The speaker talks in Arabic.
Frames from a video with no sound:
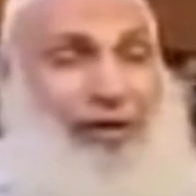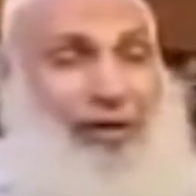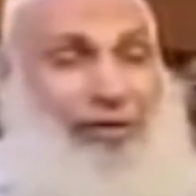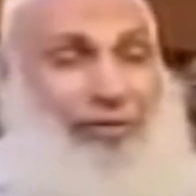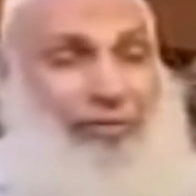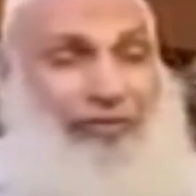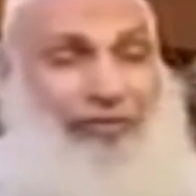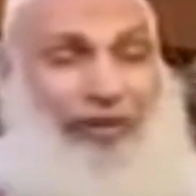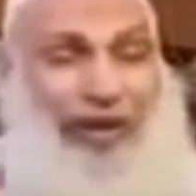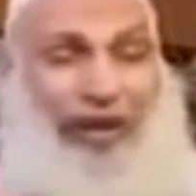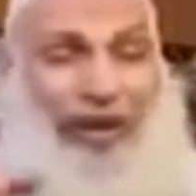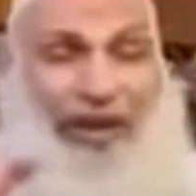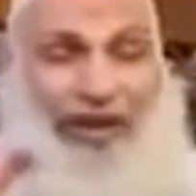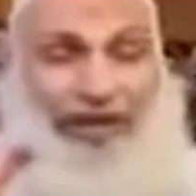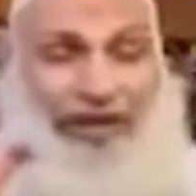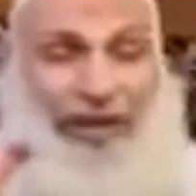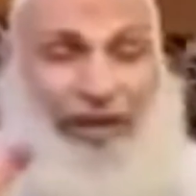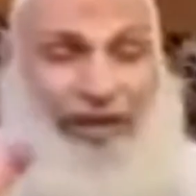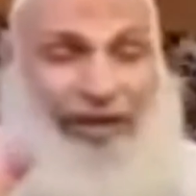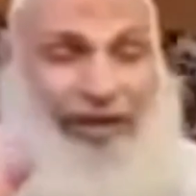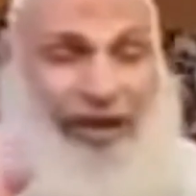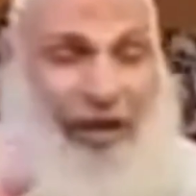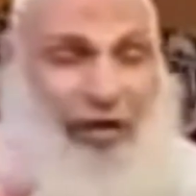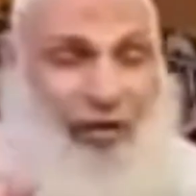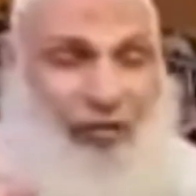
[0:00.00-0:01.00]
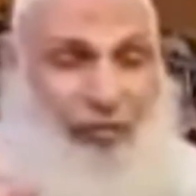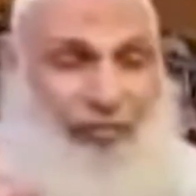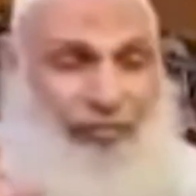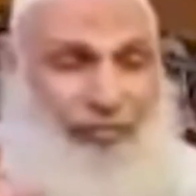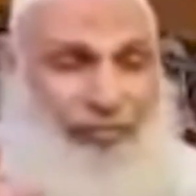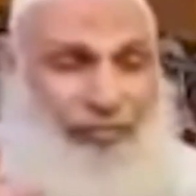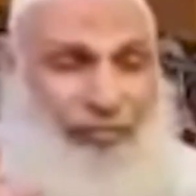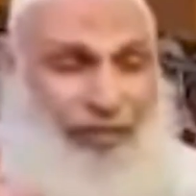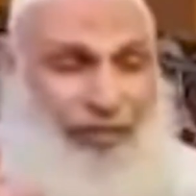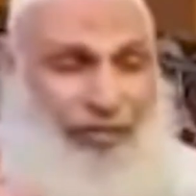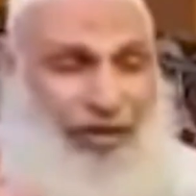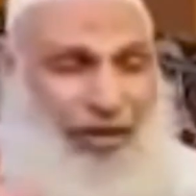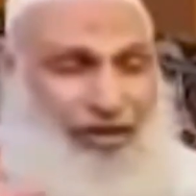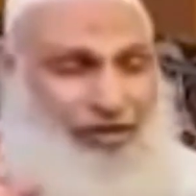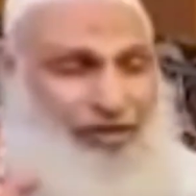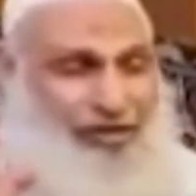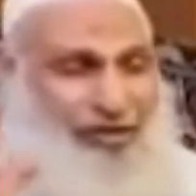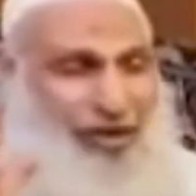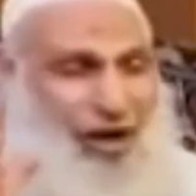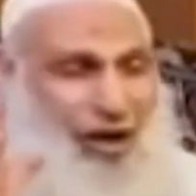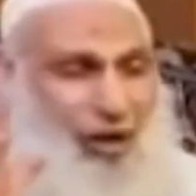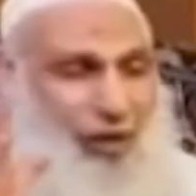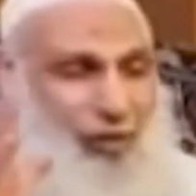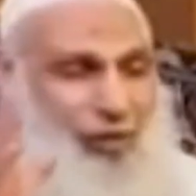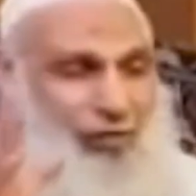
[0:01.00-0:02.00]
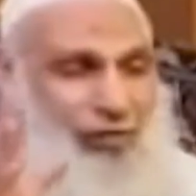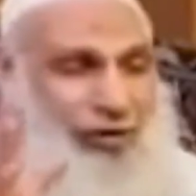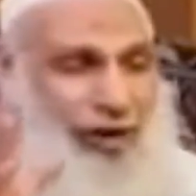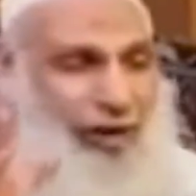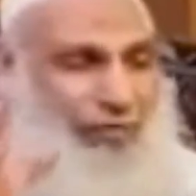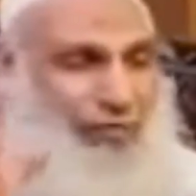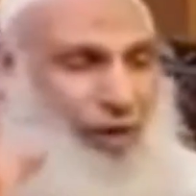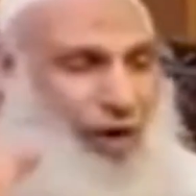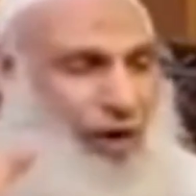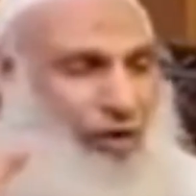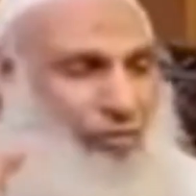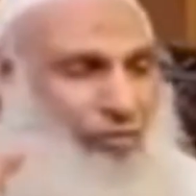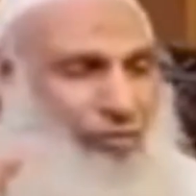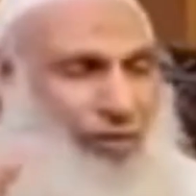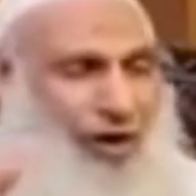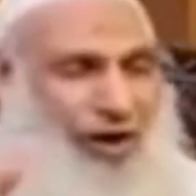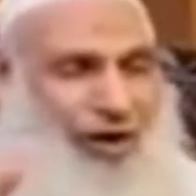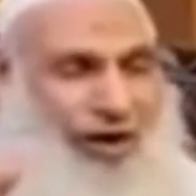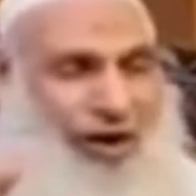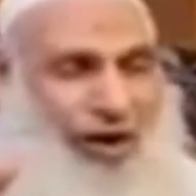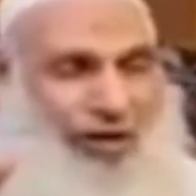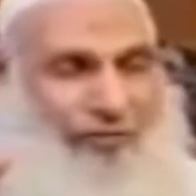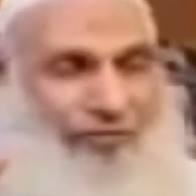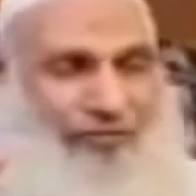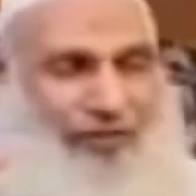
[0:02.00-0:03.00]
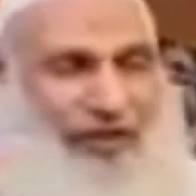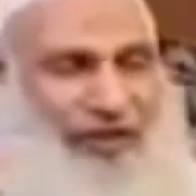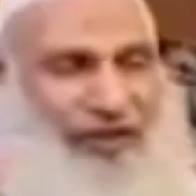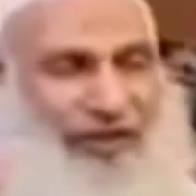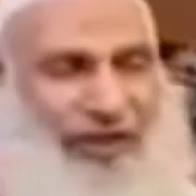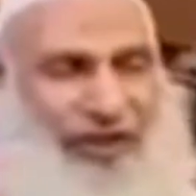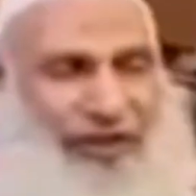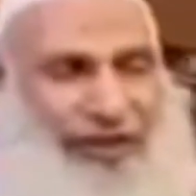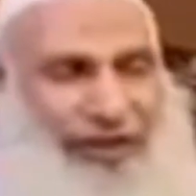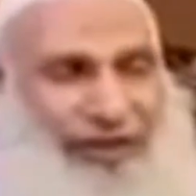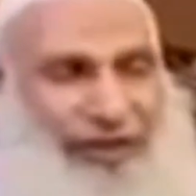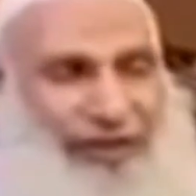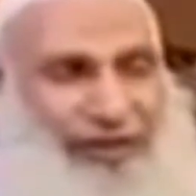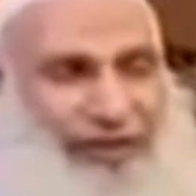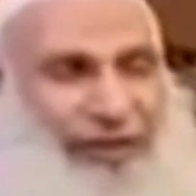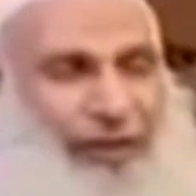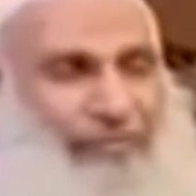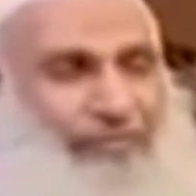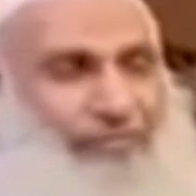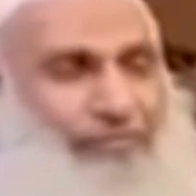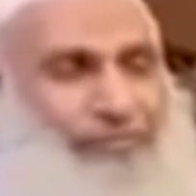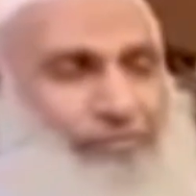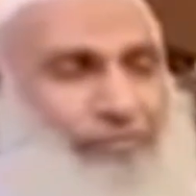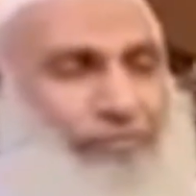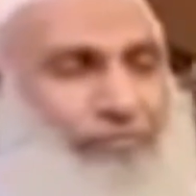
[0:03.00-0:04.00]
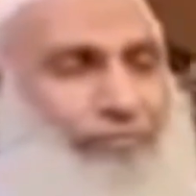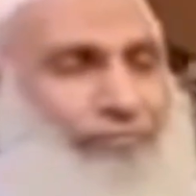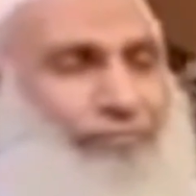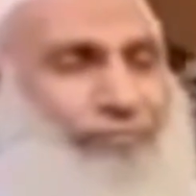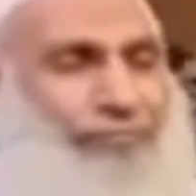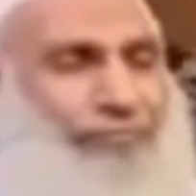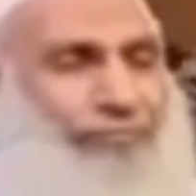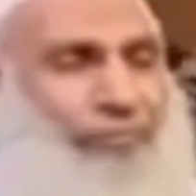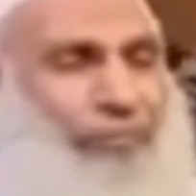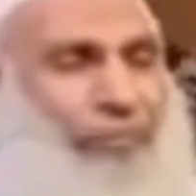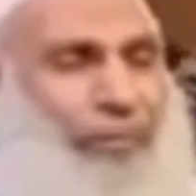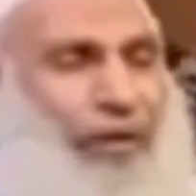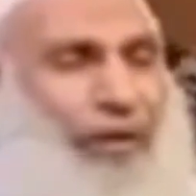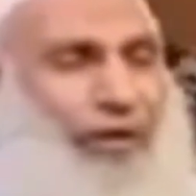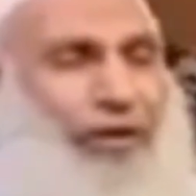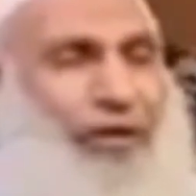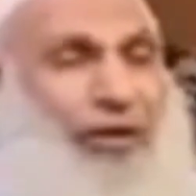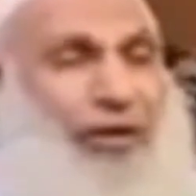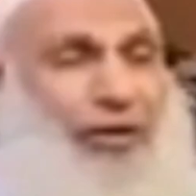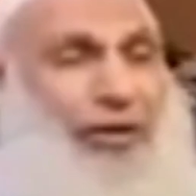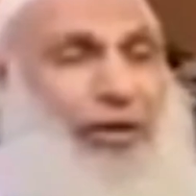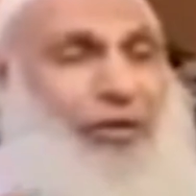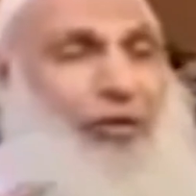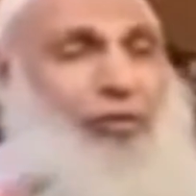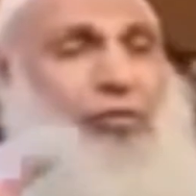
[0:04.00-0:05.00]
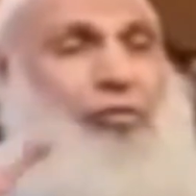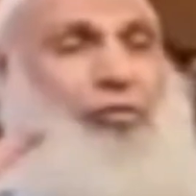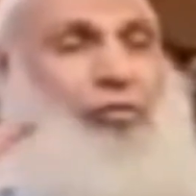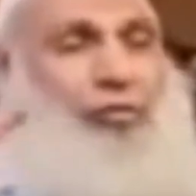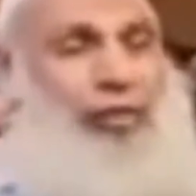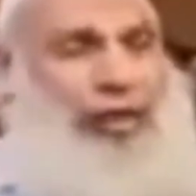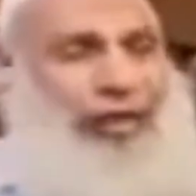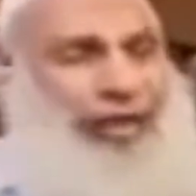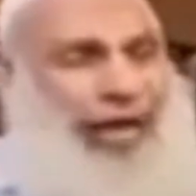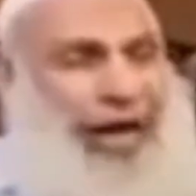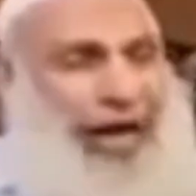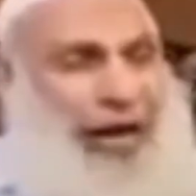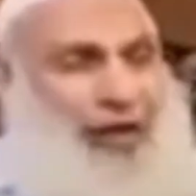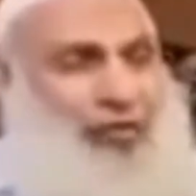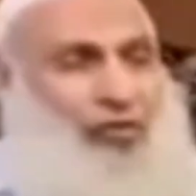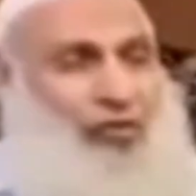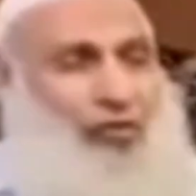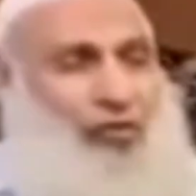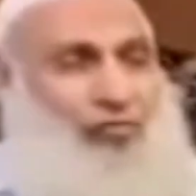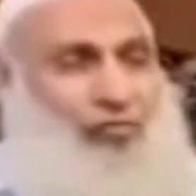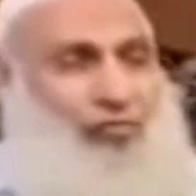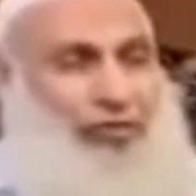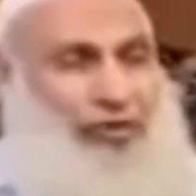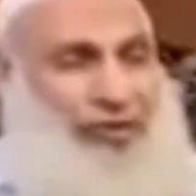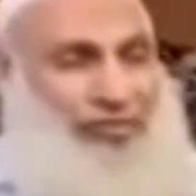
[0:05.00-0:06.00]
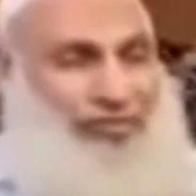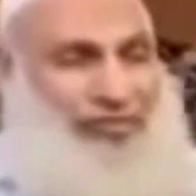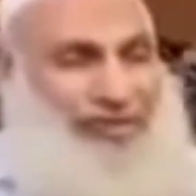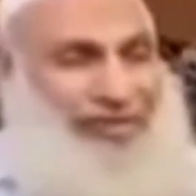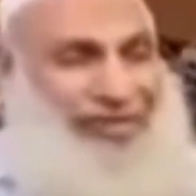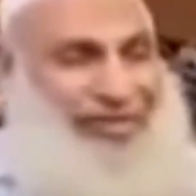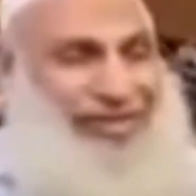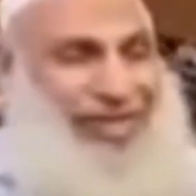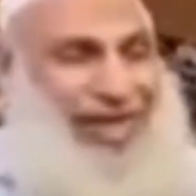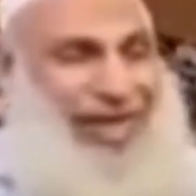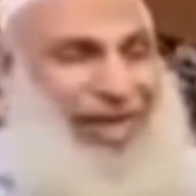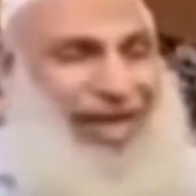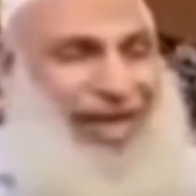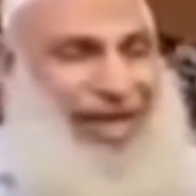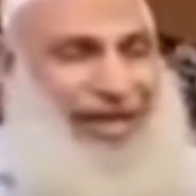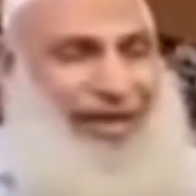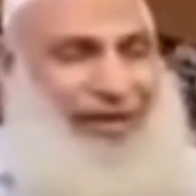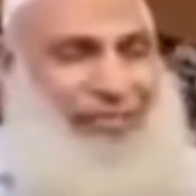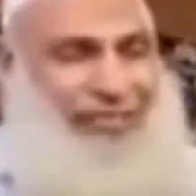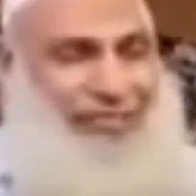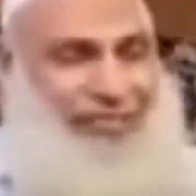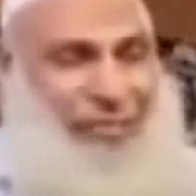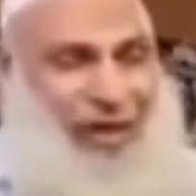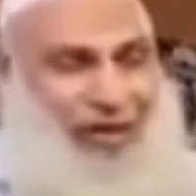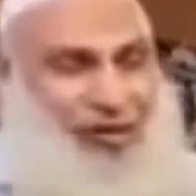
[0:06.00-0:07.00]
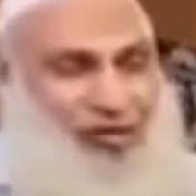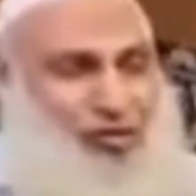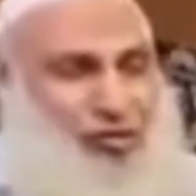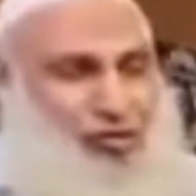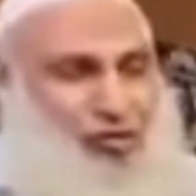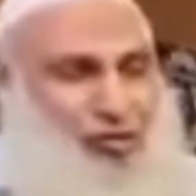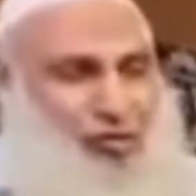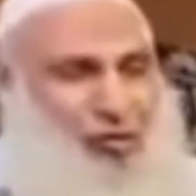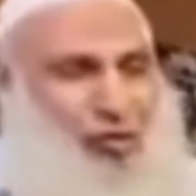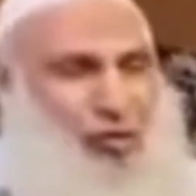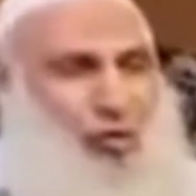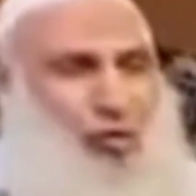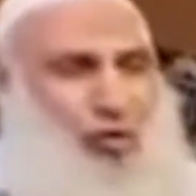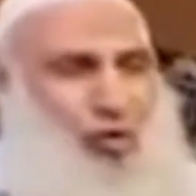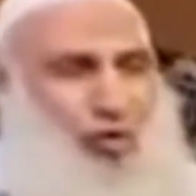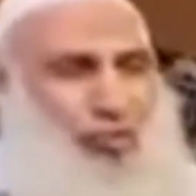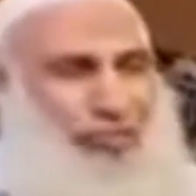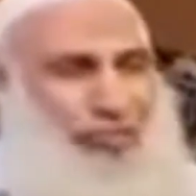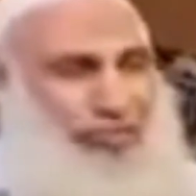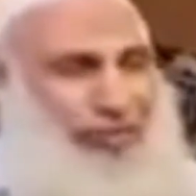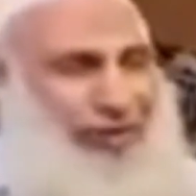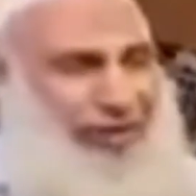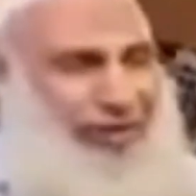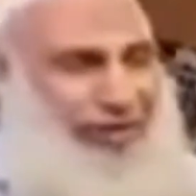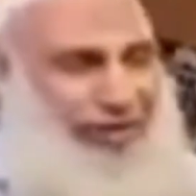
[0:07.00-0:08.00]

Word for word: في هذا اليوم يصنعون مقبرة في الكنيسة وبيأتوا بتمثال مصنوع من